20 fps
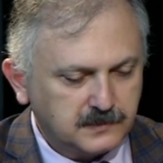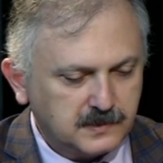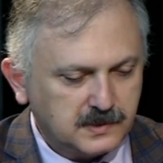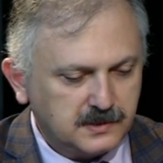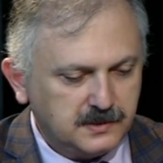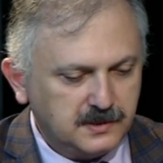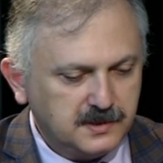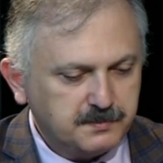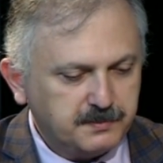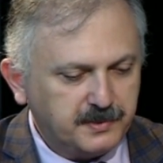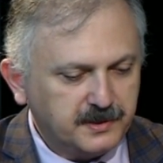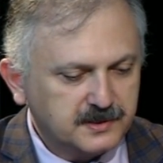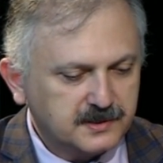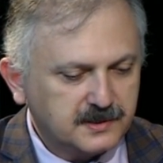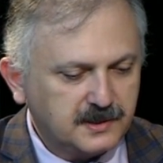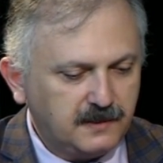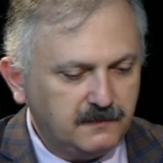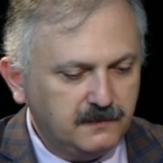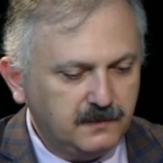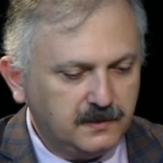здесь
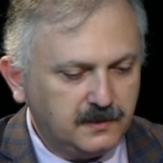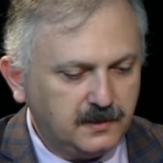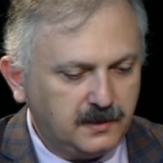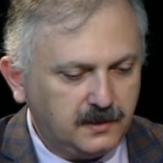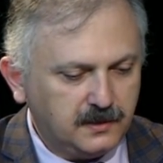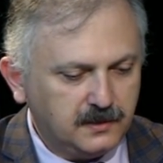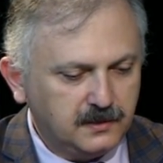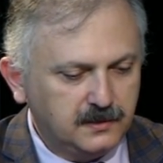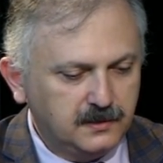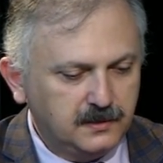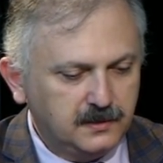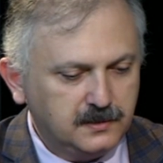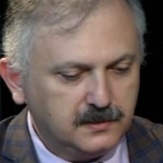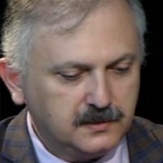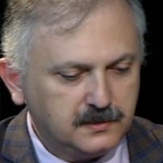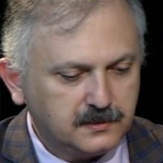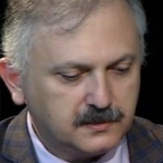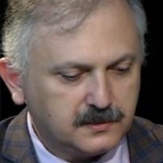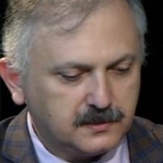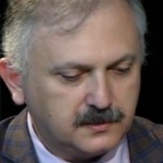представлена
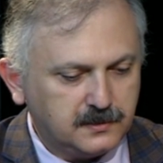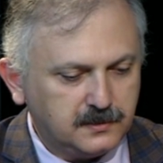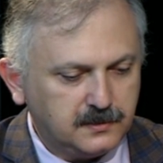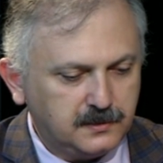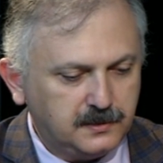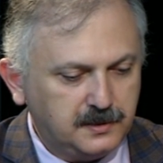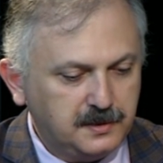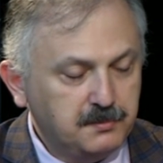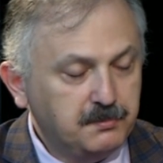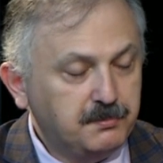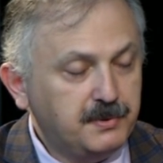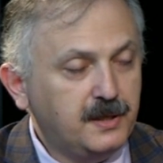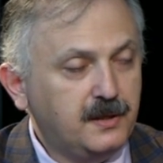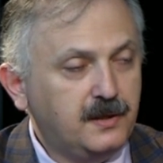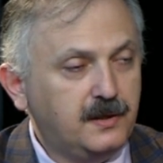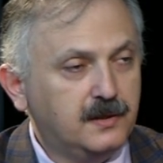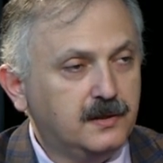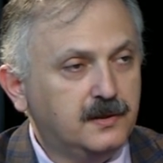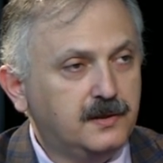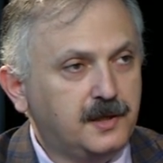а,
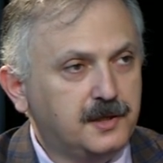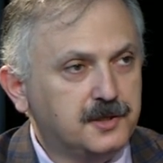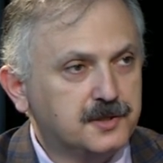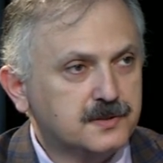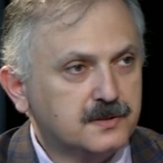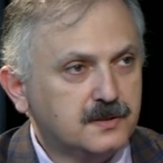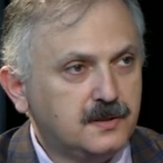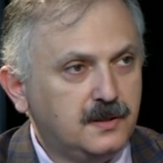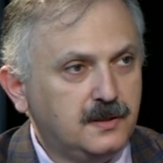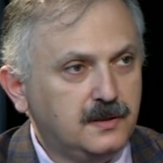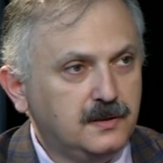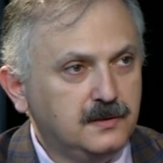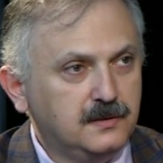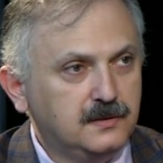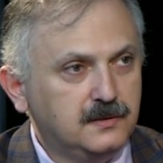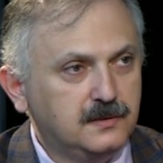империя греческая,